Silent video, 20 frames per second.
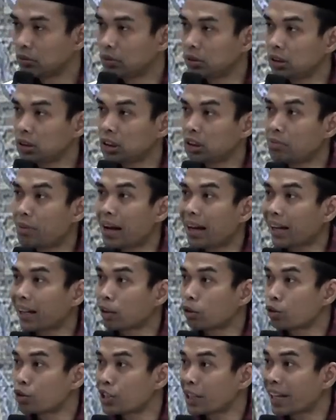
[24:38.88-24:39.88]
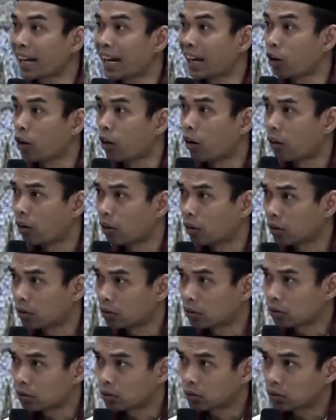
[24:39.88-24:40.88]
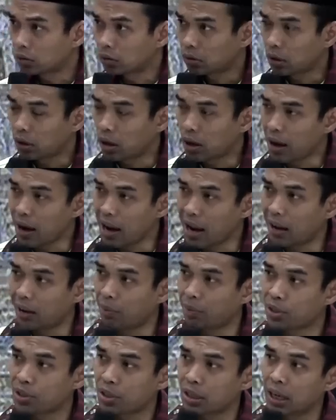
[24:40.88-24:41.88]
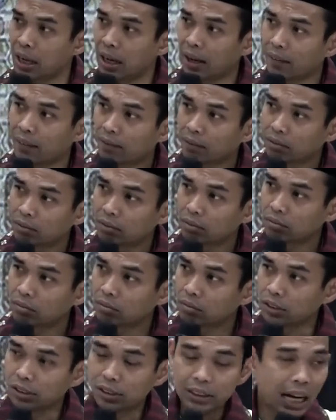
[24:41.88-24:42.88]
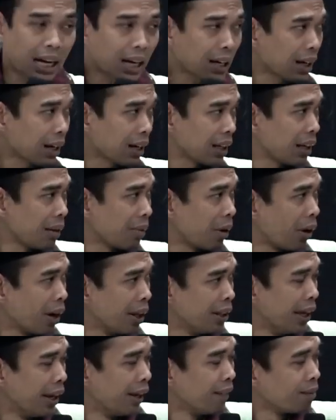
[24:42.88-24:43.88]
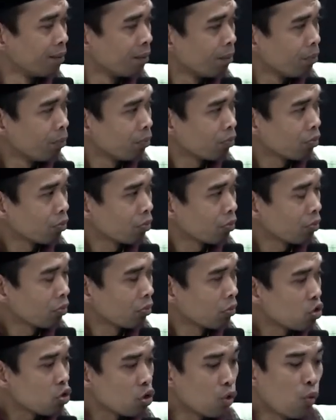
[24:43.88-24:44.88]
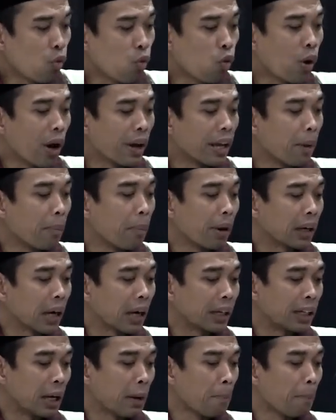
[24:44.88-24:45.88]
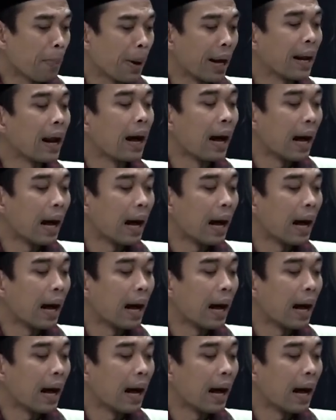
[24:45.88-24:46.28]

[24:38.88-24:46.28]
Ini dimakan kucing garong. Ah, habislah. Mencakar aja bawahnya. Semua yang berkaki empat